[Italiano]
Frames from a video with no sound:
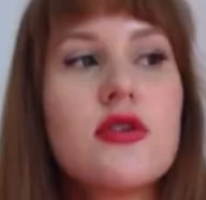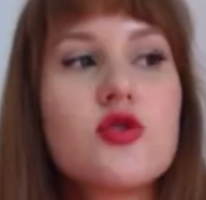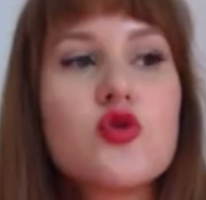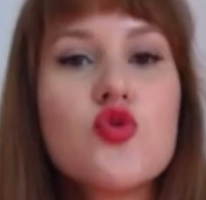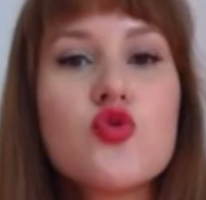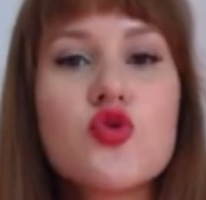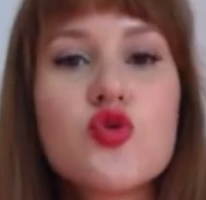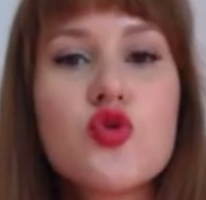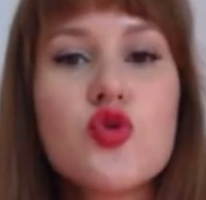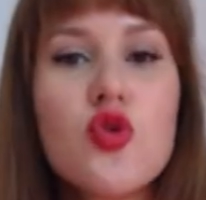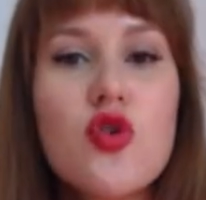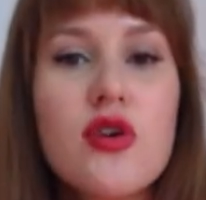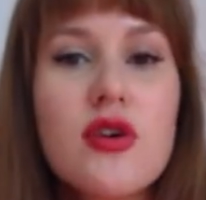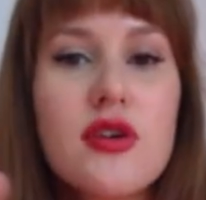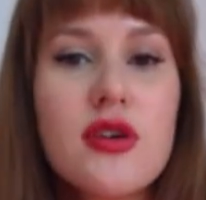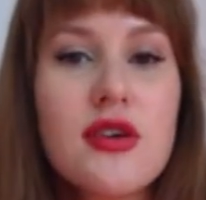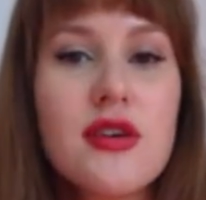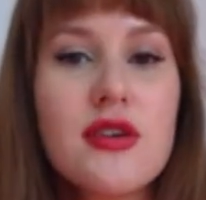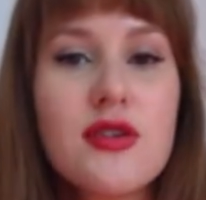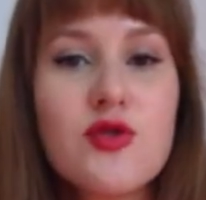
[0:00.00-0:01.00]

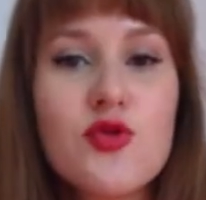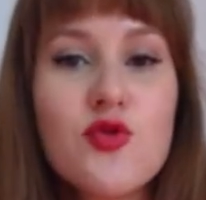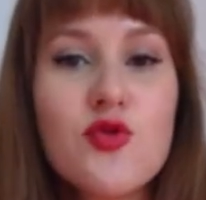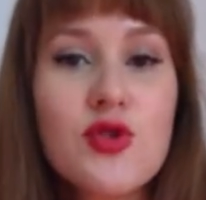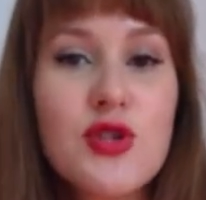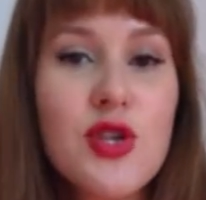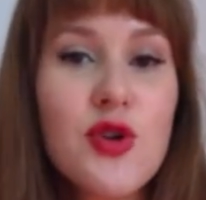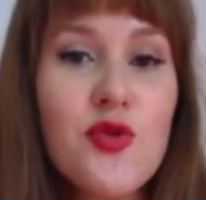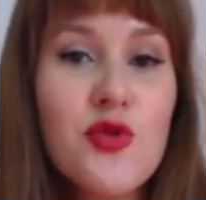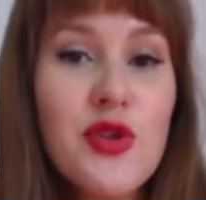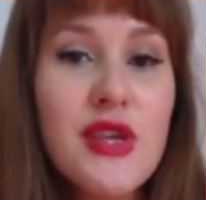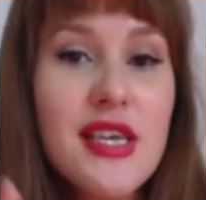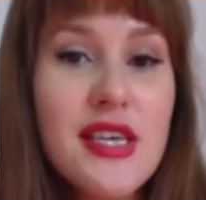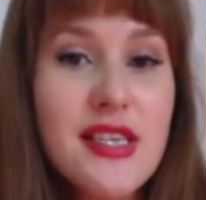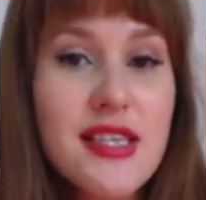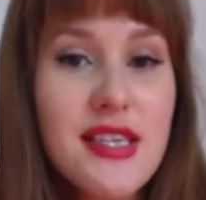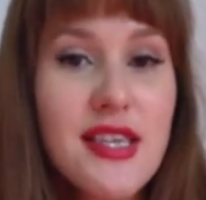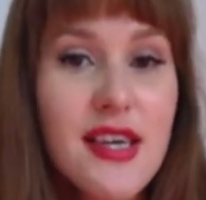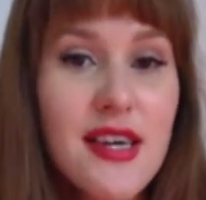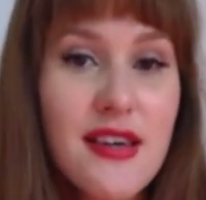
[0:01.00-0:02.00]
Tutto, tutti
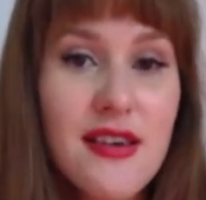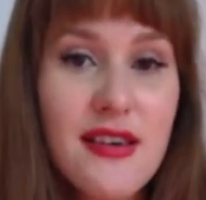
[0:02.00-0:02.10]
uniti,